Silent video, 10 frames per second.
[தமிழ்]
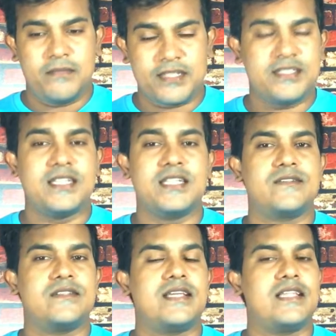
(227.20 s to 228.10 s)

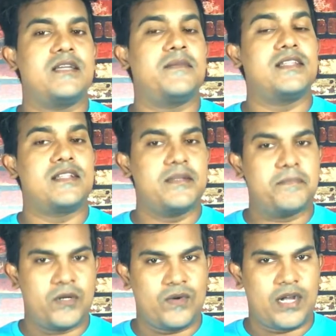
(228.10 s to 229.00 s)
மெக்சிகன்ஸ் வந்து எந்த மாதிரி
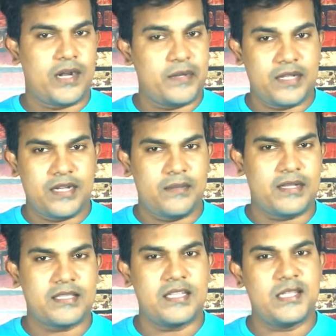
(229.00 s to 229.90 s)
ரீட் பண்ணுவாங்க அப்படின்னு
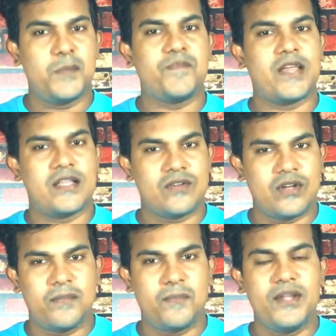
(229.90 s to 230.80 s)
நமக்கு தெரியும்
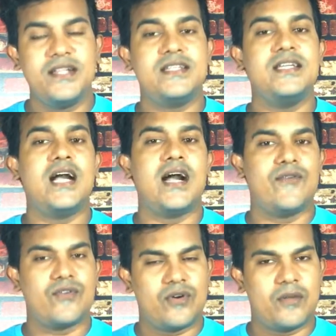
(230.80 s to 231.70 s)
அதுக்குள்ளே போயிட்டு
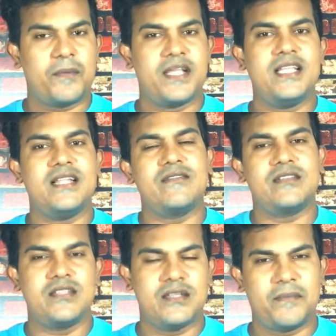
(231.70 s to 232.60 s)
அவரோட பையனை
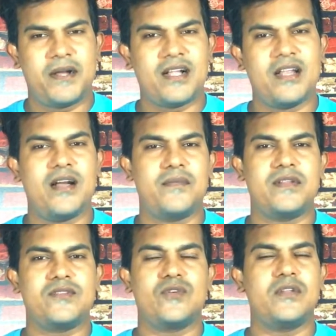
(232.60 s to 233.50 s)
வந்து பார்க்கலாம்
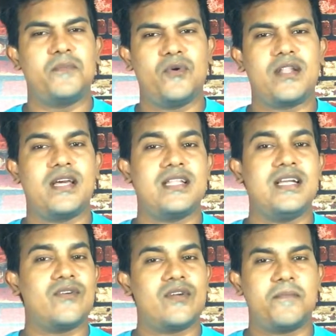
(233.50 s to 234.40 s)
அப்படின்னு சொல்லி போகிறாரு
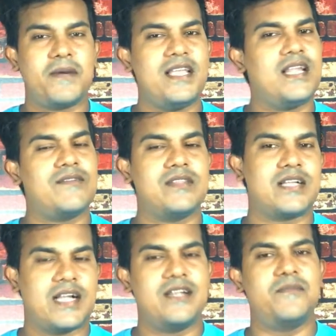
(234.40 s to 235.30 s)
அவரோட பையனை வந்து
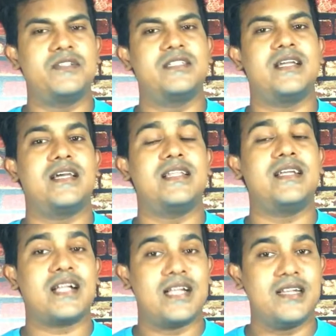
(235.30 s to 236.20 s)
கண்டுபிடிச்சிடுறாரு
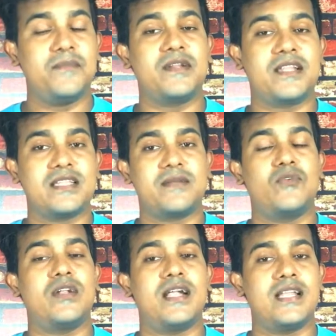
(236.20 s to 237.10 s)
கண்டுபிடிக்கிறதுக்கு
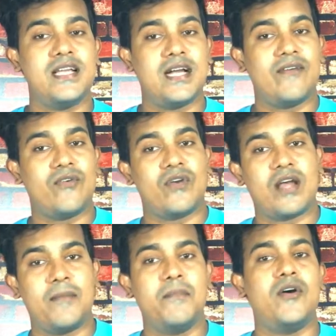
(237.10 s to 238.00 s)
முன்னாடி
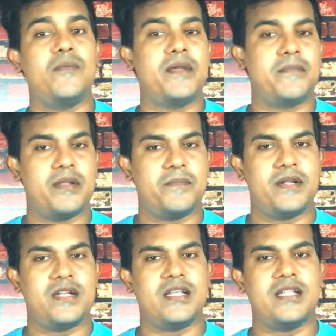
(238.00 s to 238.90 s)
அவங்களோட அம்மாவை போய் மீட்
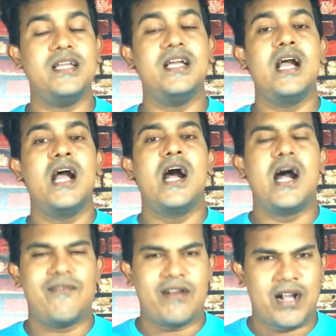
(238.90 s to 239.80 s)
பண்ணுறாரு
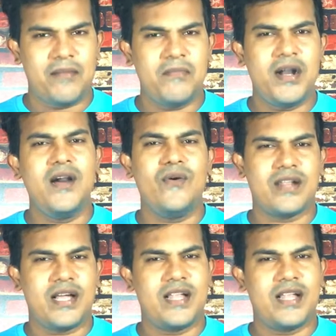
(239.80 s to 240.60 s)
அவங்க அம்மா ஒரு